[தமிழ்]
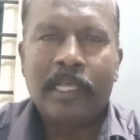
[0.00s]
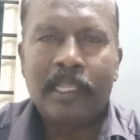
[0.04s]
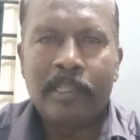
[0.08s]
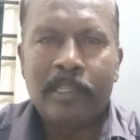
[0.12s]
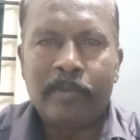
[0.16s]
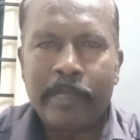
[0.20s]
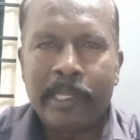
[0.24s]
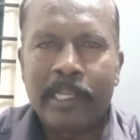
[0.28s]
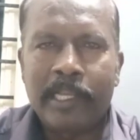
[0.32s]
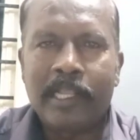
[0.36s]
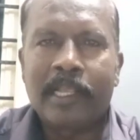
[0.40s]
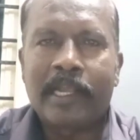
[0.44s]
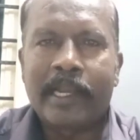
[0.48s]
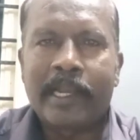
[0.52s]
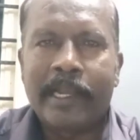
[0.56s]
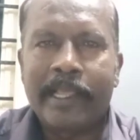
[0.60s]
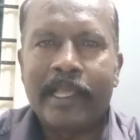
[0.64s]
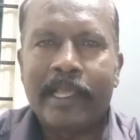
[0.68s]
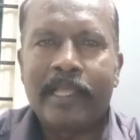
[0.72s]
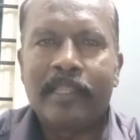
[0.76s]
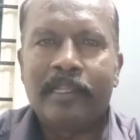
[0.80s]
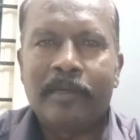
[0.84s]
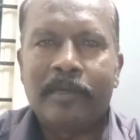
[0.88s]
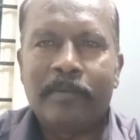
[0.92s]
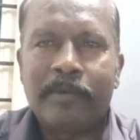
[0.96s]
அது மாதிரி
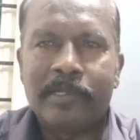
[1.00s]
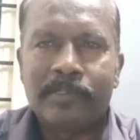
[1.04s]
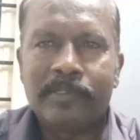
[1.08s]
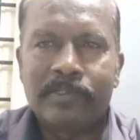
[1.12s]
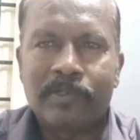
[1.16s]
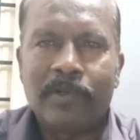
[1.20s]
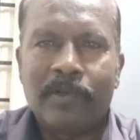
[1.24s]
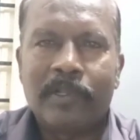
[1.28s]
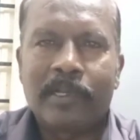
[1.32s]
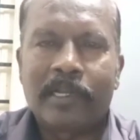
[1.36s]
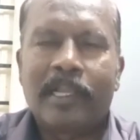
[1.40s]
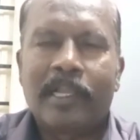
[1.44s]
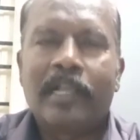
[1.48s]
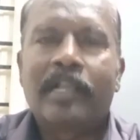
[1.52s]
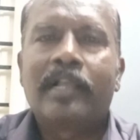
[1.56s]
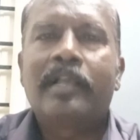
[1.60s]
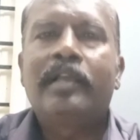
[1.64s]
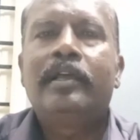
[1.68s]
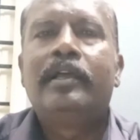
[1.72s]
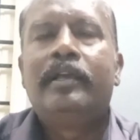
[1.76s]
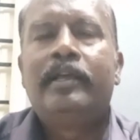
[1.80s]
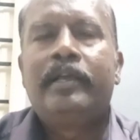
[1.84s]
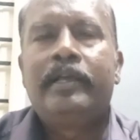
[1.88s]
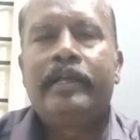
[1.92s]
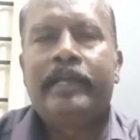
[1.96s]
கிடையாது அப்படின்னு சொல்லியிருக்காங்க
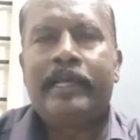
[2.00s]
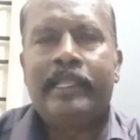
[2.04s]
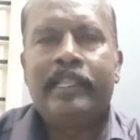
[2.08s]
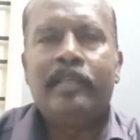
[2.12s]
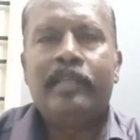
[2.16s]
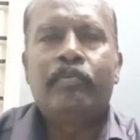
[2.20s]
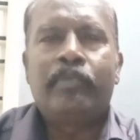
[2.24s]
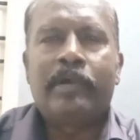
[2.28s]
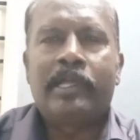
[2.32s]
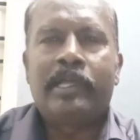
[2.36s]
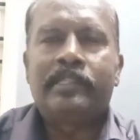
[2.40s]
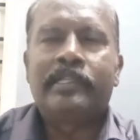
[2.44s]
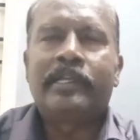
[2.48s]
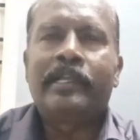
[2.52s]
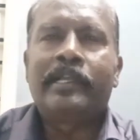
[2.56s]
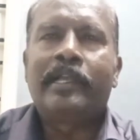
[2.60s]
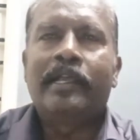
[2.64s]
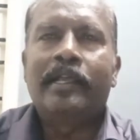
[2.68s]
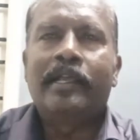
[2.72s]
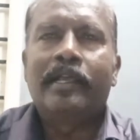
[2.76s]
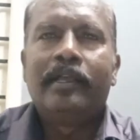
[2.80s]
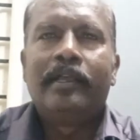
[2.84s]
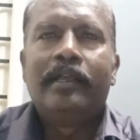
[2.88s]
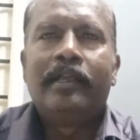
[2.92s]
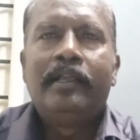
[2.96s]
அதையும்
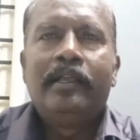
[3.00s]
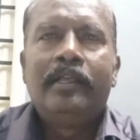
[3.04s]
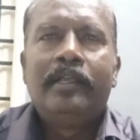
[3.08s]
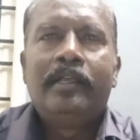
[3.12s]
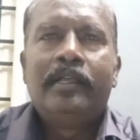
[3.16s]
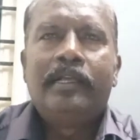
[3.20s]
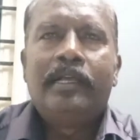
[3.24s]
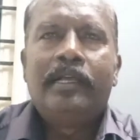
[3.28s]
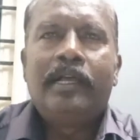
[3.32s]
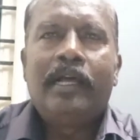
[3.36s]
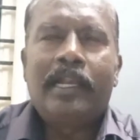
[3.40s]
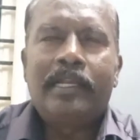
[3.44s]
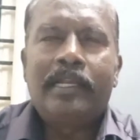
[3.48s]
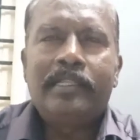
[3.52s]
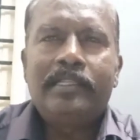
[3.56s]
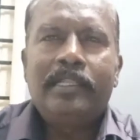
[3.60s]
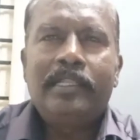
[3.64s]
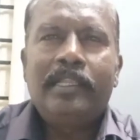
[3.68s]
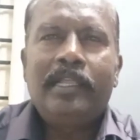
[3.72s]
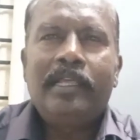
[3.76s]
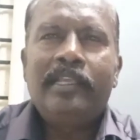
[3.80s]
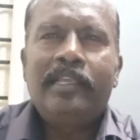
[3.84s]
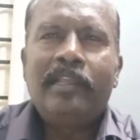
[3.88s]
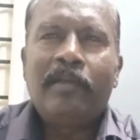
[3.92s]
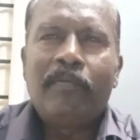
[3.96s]
பார்த்துக்குங்க
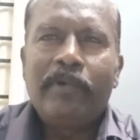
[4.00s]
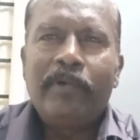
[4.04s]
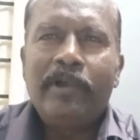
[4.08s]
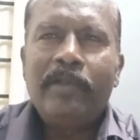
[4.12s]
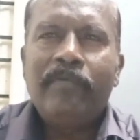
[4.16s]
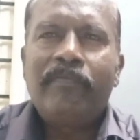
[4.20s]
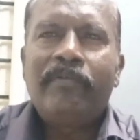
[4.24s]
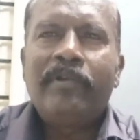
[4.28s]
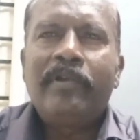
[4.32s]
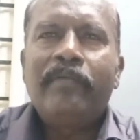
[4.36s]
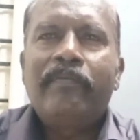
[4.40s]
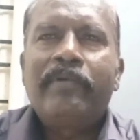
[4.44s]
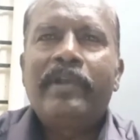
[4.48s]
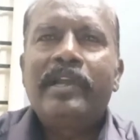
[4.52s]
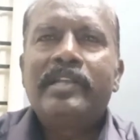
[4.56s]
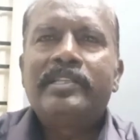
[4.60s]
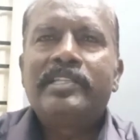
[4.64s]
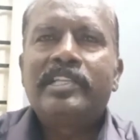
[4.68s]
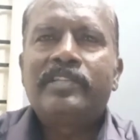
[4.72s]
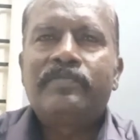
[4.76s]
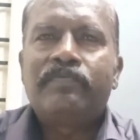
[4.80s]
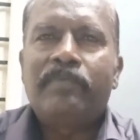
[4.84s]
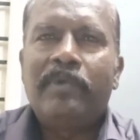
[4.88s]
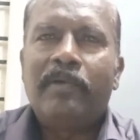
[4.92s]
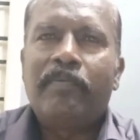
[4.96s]
அடுத்ததாக எப்படி
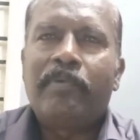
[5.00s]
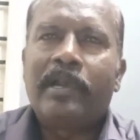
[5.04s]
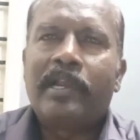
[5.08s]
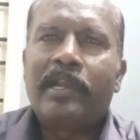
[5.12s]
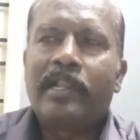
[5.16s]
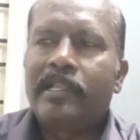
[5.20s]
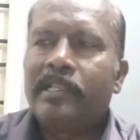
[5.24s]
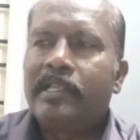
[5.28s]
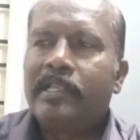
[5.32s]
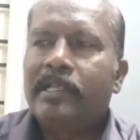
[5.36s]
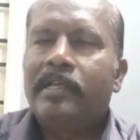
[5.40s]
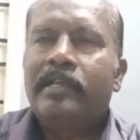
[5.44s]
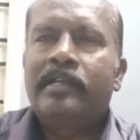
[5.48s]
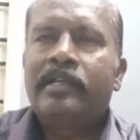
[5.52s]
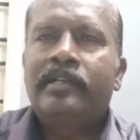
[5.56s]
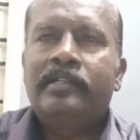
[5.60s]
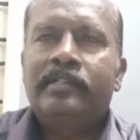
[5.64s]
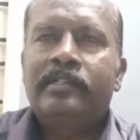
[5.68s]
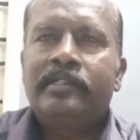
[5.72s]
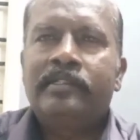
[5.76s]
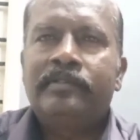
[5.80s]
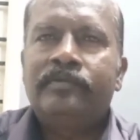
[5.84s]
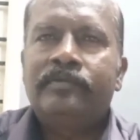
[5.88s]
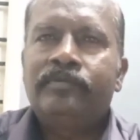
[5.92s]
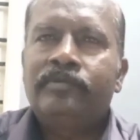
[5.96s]
ப்ரிஃபரன்சஸ் ஃபில் பண்ணுறது
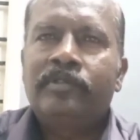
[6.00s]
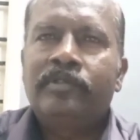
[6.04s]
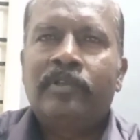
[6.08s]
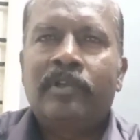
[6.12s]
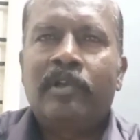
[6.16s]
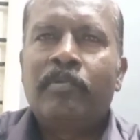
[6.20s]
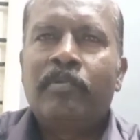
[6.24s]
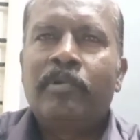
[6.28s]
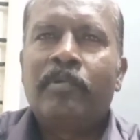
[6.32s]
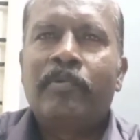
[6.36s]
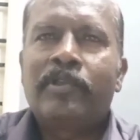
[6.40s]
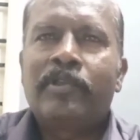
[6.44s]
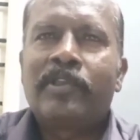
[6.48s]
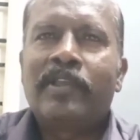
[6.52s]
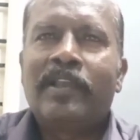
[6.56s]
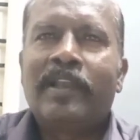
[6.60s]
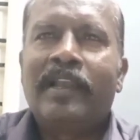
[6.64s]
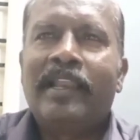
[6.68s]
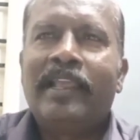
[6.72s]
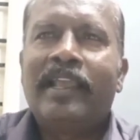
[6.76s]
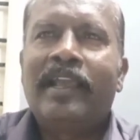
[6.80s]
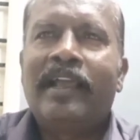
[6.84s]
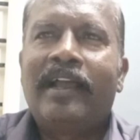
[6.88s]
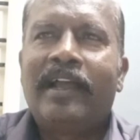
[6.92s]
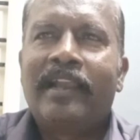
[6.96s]
ரொம்ப முக்கியம்
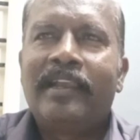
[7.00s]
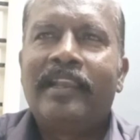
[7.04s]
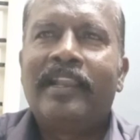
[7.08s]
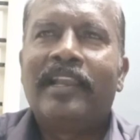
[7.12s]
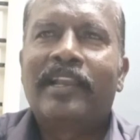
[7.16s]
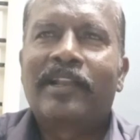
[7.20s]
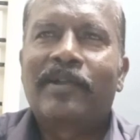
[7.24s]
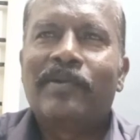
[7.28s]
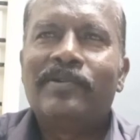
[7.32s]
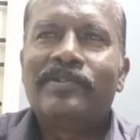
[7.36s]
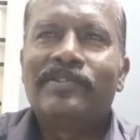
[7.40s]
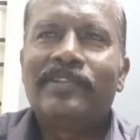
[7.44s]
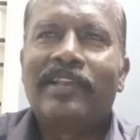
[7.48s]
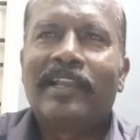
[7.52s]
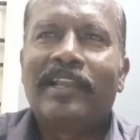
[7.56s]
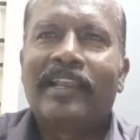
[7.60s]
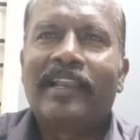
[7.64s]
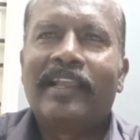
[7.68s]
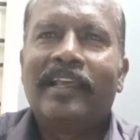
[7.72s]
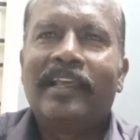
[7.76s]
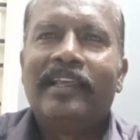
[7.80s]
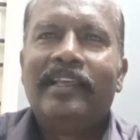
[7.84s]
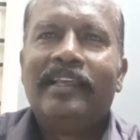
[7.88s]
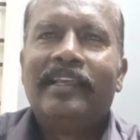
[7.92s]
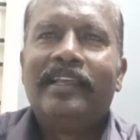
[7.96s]
இல்லையா ஆன்லைன்
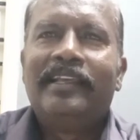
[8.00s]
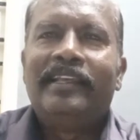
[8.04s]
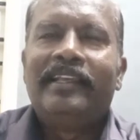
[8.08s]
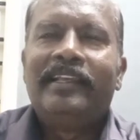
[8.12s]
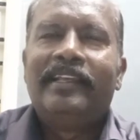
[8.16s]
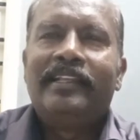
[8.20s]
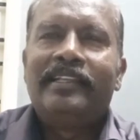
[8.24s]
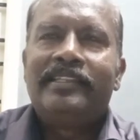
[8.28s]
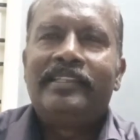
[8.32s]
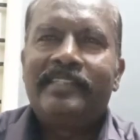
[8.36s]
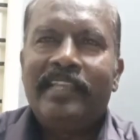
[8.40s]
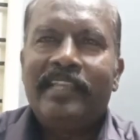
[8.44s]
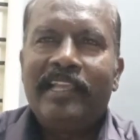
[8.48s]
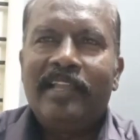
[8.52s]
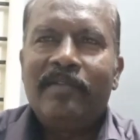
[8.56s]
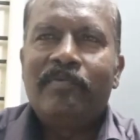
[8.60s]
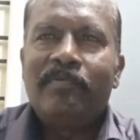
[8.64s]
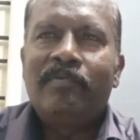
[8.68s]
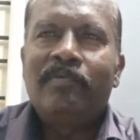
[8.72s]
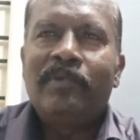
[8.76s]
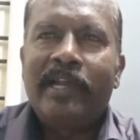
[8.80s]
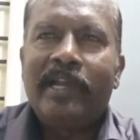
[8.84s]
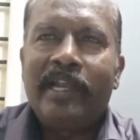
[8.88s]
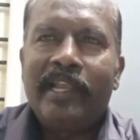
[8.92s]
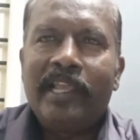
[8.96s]
கவுன்சிலிங்கில் சேம்
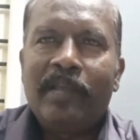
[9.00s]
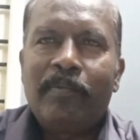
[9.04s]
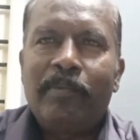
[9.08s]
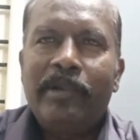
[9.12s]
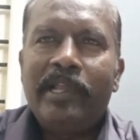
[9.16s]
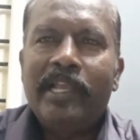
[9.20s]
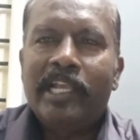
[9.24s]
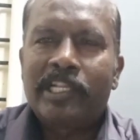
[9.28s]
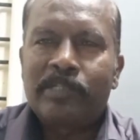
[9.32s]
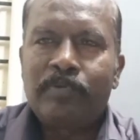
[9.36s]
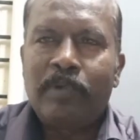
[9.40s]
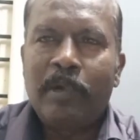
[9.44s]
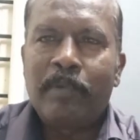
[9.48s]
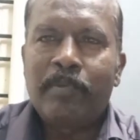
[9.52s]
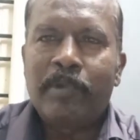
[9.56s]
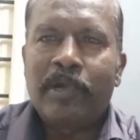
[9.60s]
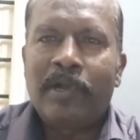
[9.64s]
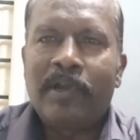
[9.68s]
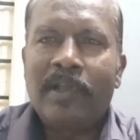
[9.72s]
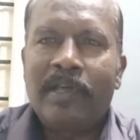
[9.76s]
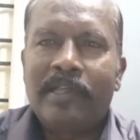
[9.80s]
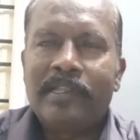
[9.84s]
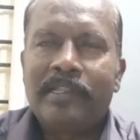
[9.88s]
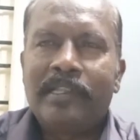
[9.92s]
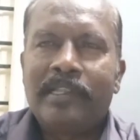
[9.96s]
முன்னாடி எப்படி எக்ஸ்பிளைன்
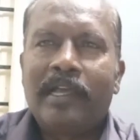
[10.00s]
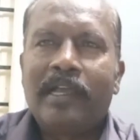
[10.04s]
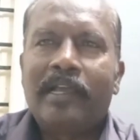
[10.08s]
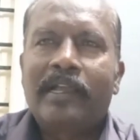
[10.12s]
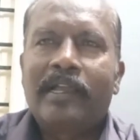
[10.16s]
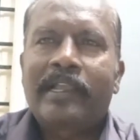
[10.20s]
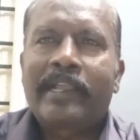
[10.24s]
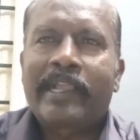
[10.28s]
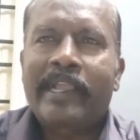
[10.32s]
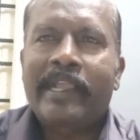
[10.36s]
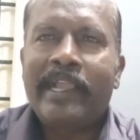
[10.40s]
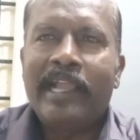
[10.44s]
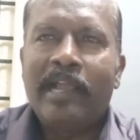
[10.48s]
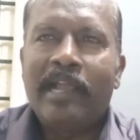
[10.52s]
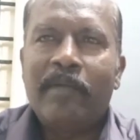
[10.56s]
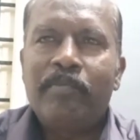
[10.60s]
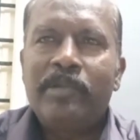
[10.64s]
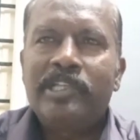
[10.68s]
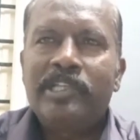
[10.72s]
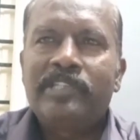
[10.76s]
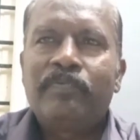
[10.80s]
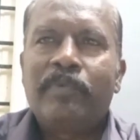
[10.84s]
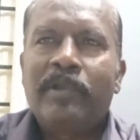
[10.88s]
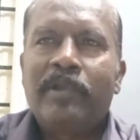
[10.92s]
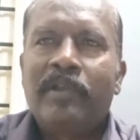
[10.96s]
பண்ணணும் அதுதான்
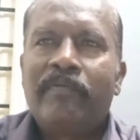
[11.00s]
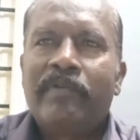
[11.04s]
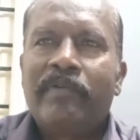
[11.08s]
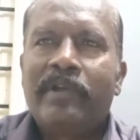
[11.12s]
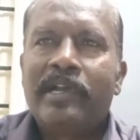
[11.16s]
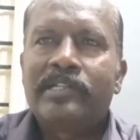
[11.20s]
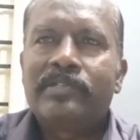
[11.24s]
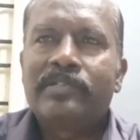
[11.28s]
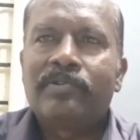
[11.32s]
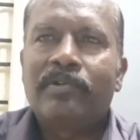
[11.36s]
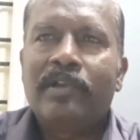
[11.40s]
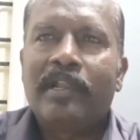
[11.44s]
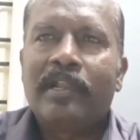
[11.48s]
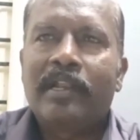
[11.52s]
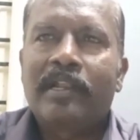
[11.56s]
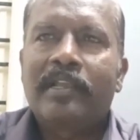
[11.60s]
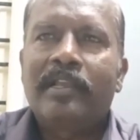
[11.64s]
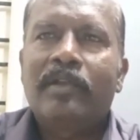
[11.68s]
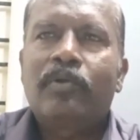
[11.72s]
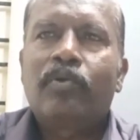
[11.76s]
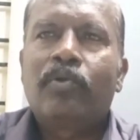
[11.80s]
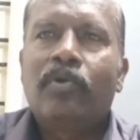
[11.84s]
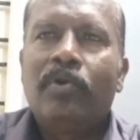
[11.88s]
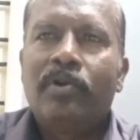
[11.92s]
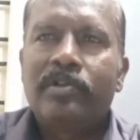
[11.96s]
கேம்பஸ் ப்ரிஃபரன்ஸ் ஒன்று இருக்குது